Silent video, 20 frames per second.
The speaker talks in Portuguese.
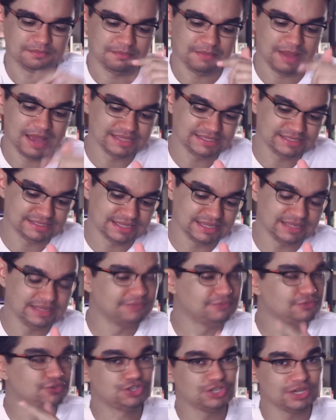Mas tem
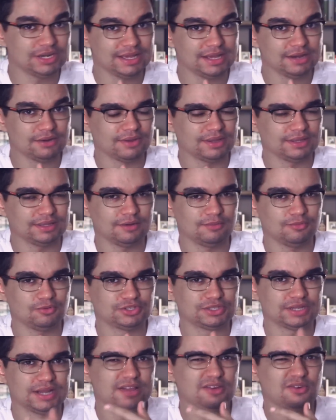livro de janeiro que eu ainda não
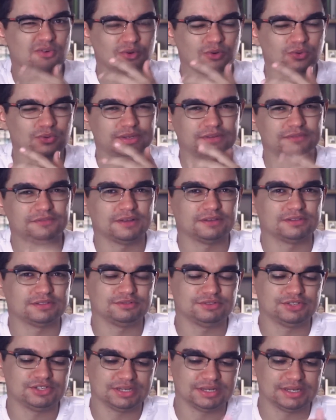mostrei, que eu concluí no
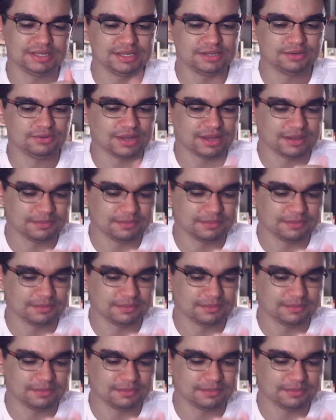finalzinho de janeiro,